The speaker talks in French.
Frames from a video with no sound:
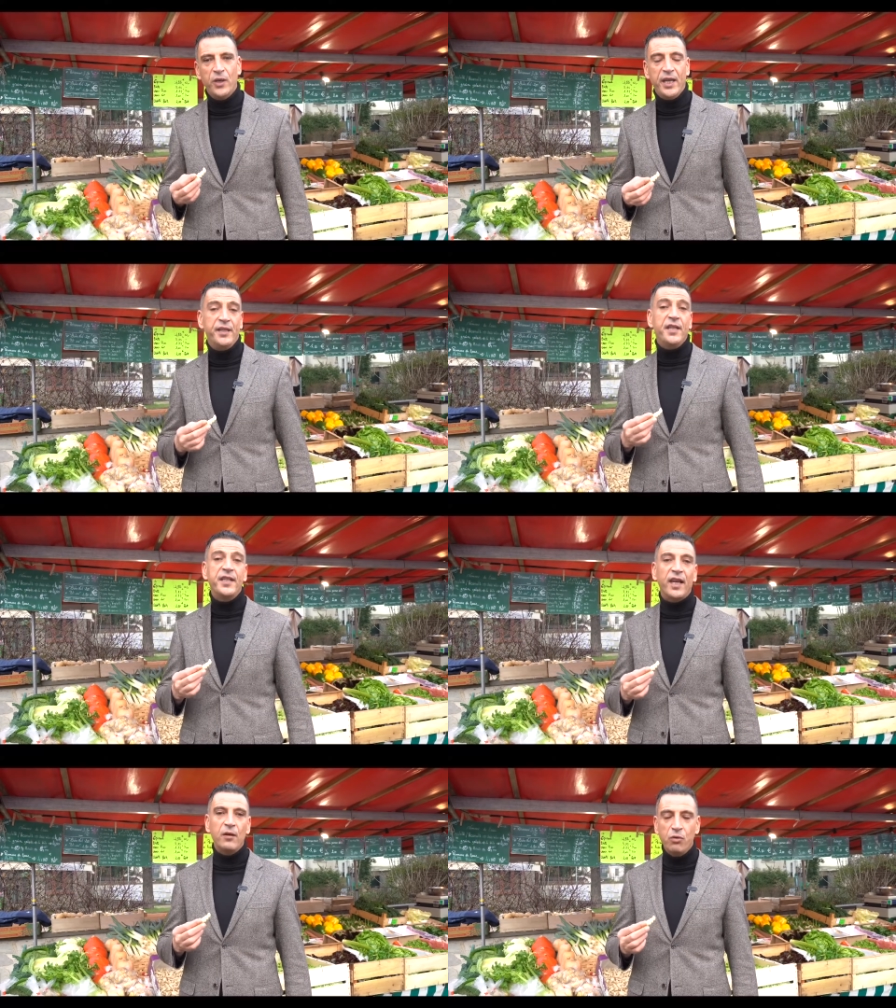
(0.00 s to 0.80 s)
et
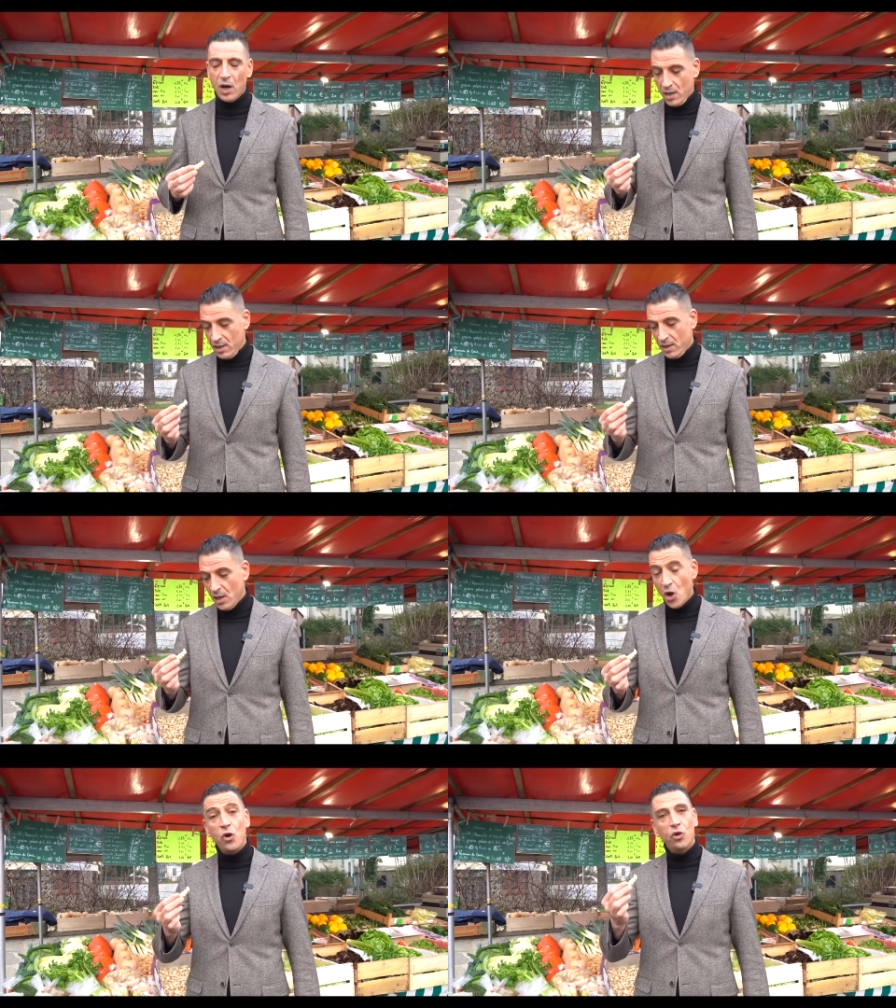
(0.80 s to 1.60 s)
Désiré Bois
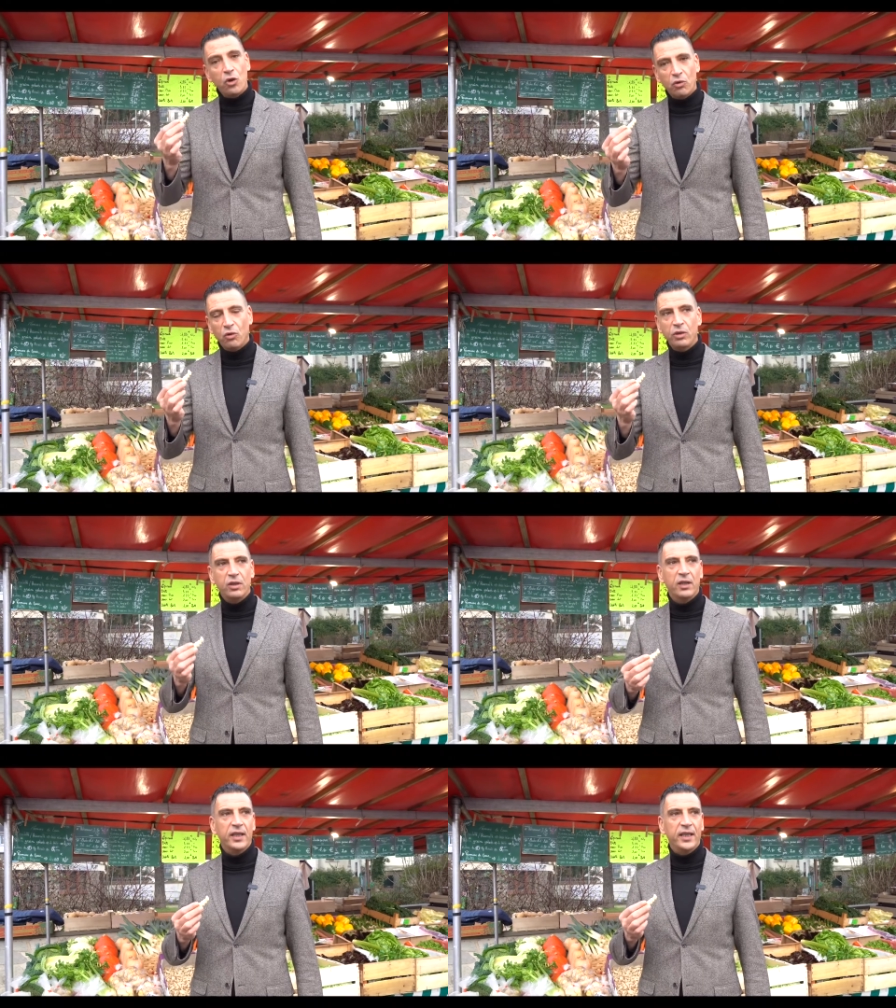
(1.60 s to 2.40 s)
le
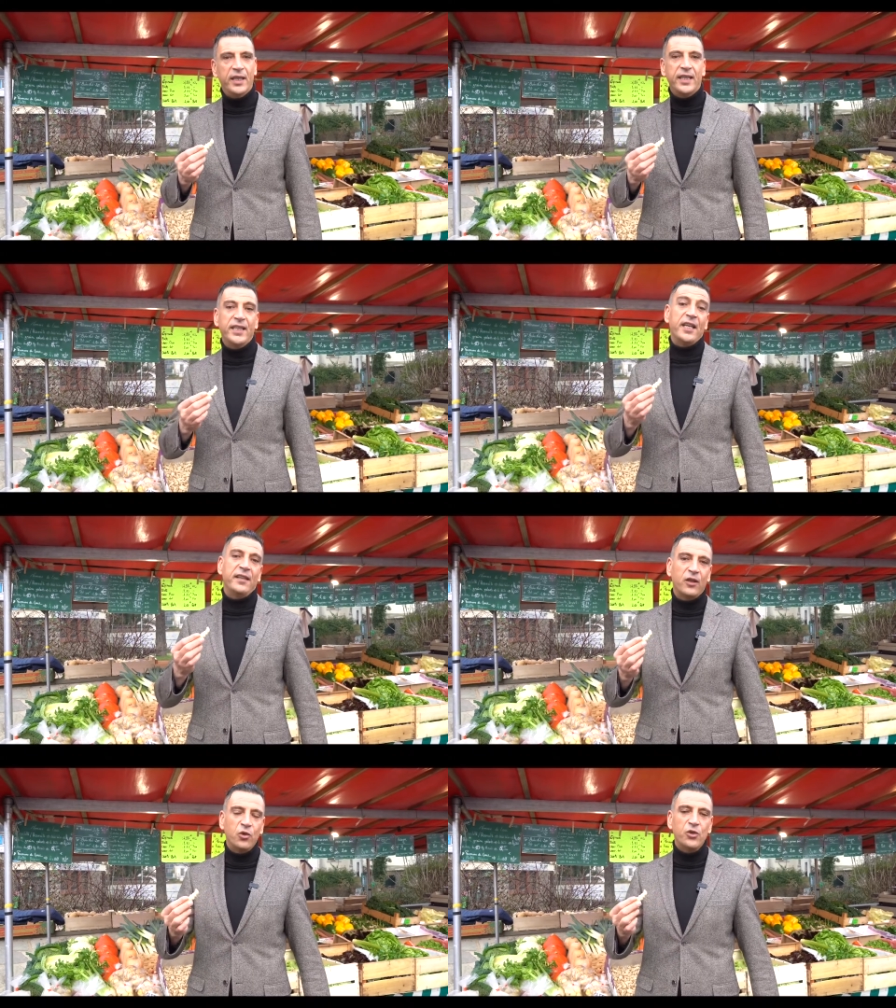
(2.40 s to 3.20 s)
Crône et qui a
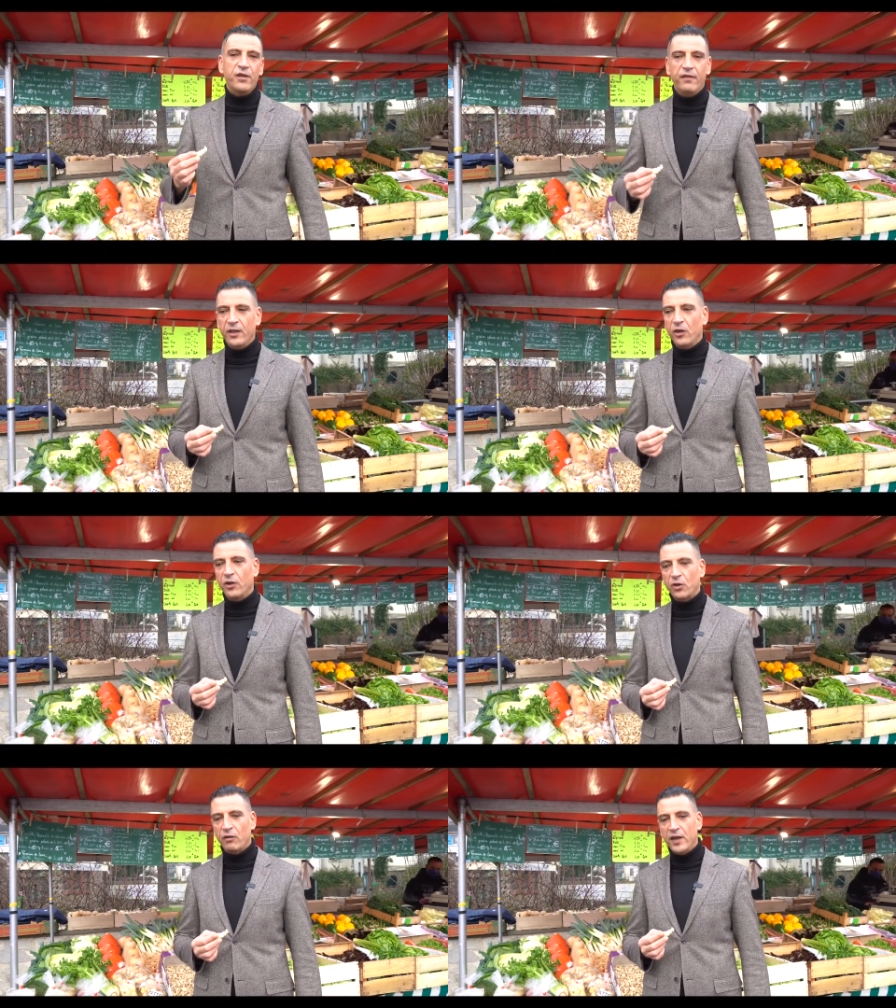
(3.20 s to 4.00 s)
été cultivé dans
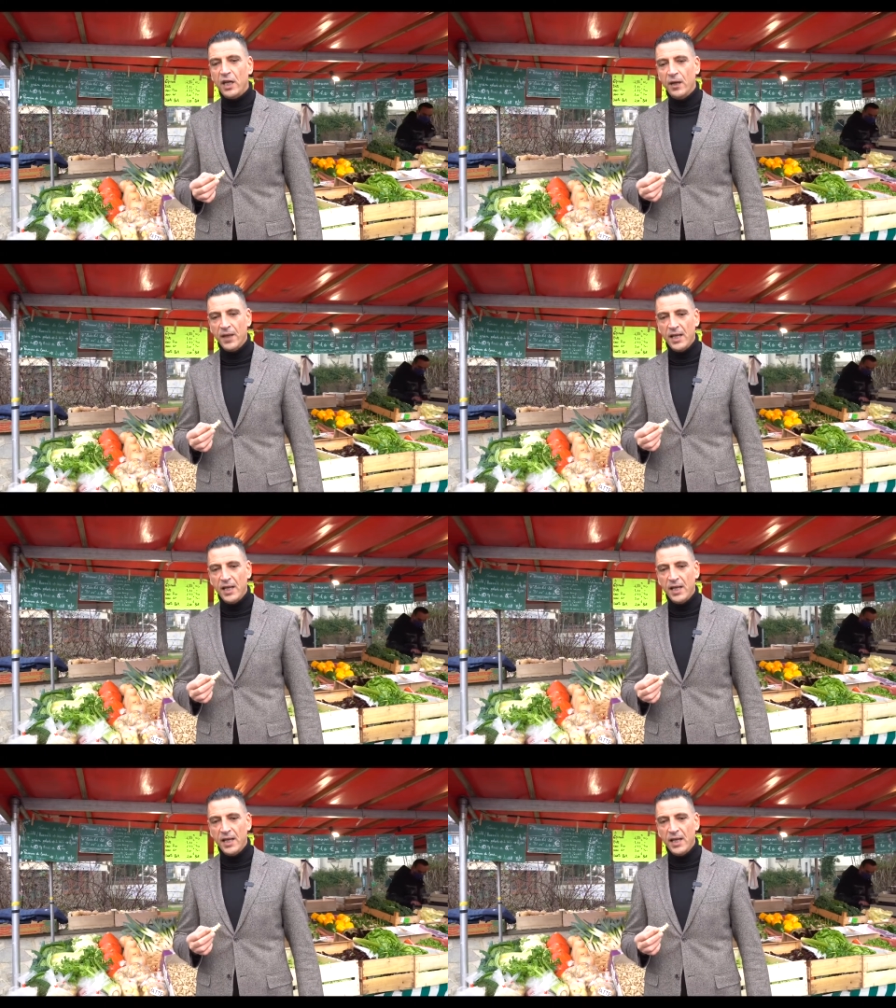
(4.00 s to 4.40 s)
notre ville